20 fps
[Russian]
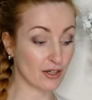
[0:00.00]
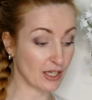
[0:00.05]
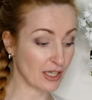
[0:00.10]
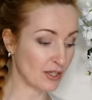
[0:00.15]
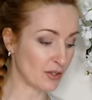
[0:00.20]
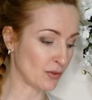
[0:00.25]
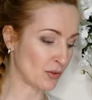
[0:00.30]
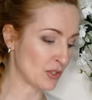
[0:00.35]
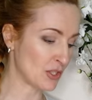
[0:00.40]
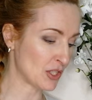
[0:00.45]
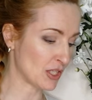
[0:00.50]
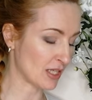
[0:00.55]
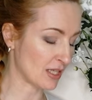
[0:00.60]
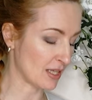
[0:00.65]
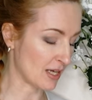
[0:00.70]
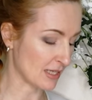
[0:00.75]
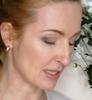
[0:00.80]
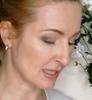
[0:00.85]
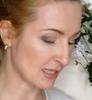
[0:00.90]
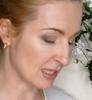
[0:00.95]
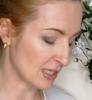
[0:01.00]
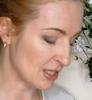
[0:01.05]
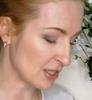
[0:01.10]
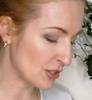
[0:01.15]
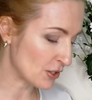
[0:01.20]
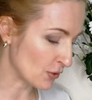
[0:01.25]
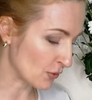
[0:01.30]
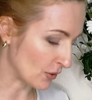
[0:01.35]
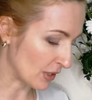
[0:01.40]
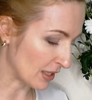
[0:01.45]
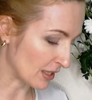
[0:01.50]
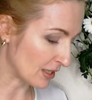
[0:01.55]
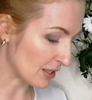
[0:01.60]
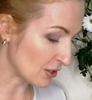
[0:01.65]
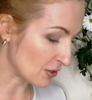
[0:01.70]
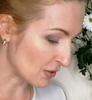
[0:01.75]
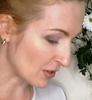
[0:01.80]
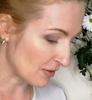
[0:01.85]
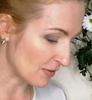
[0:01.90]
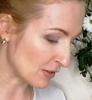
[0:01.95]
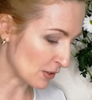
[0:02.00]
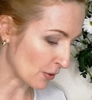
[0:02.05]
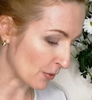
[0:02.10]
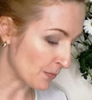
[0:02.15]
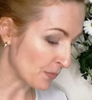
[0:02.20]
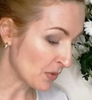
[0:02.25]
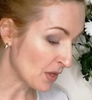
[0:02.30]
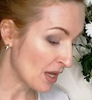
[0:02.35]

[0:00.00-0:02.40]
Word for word: это очень классно еще это еще не все